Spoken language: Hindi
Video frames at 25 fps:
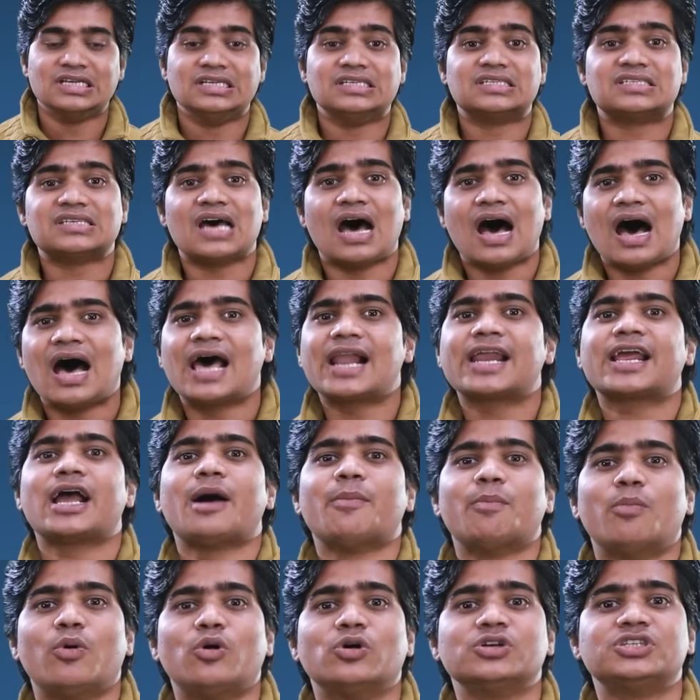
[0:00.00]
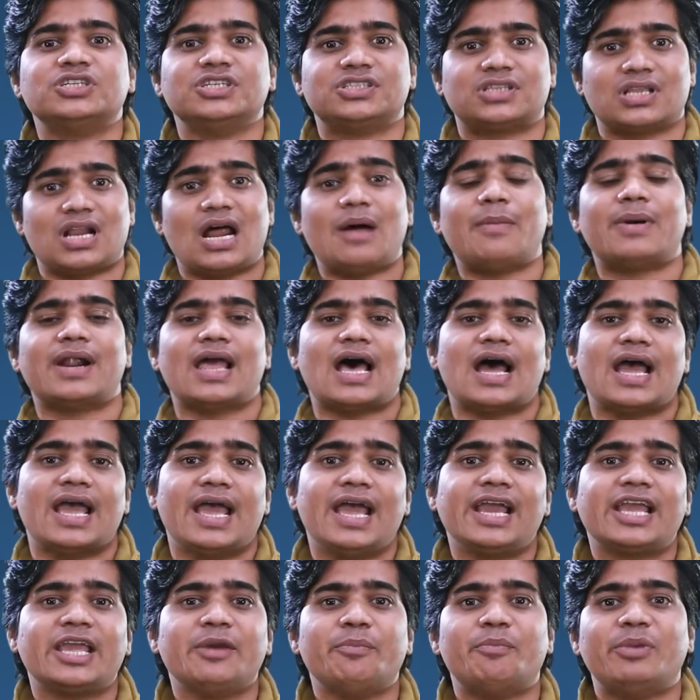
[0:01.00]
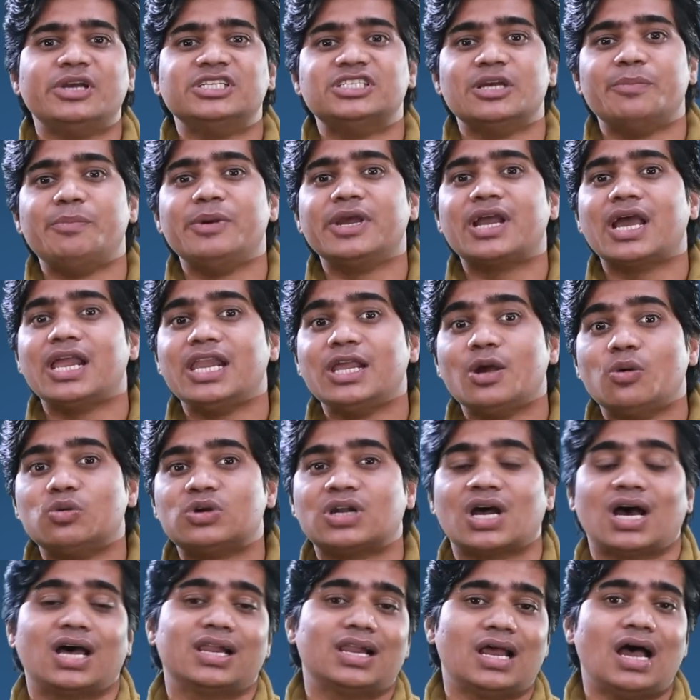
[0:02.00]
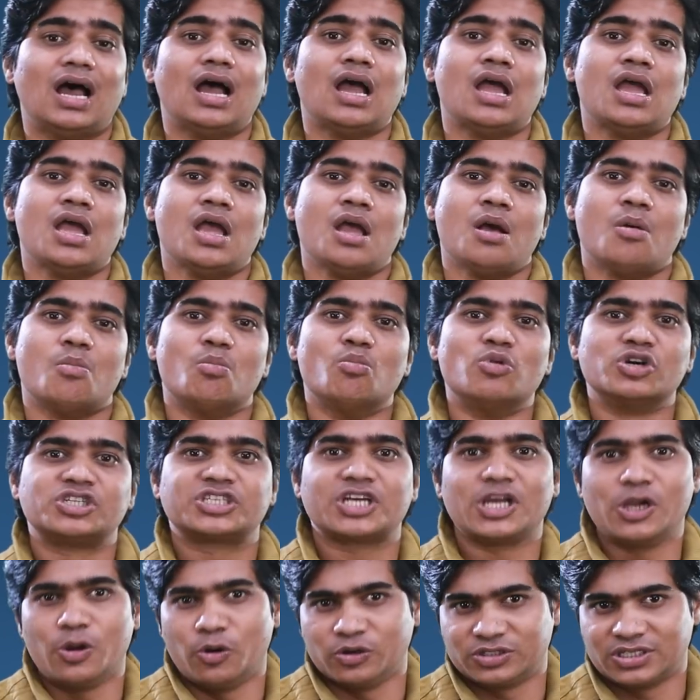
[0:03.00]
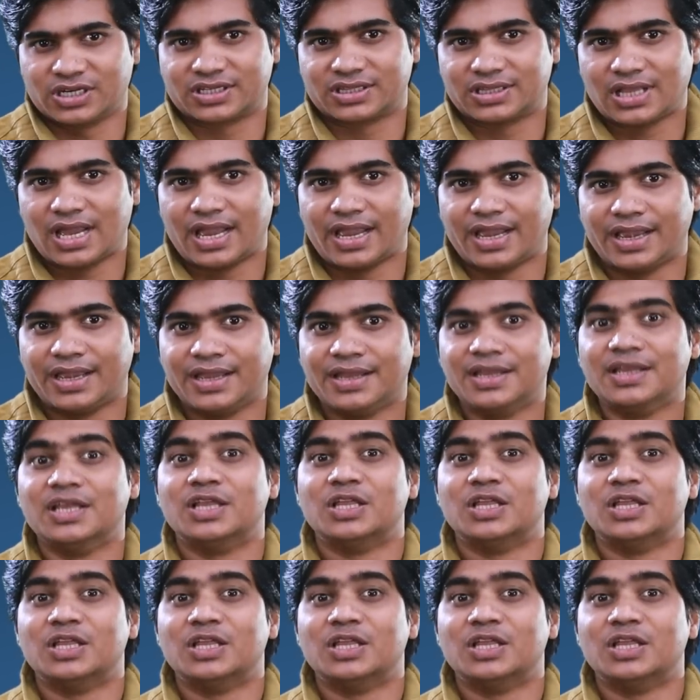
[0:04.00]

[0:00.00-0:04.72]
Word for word: इस हार का बोझ इतना बड़ा है कि बीजेपी के लिए उठाना मुश्किल हो सकता है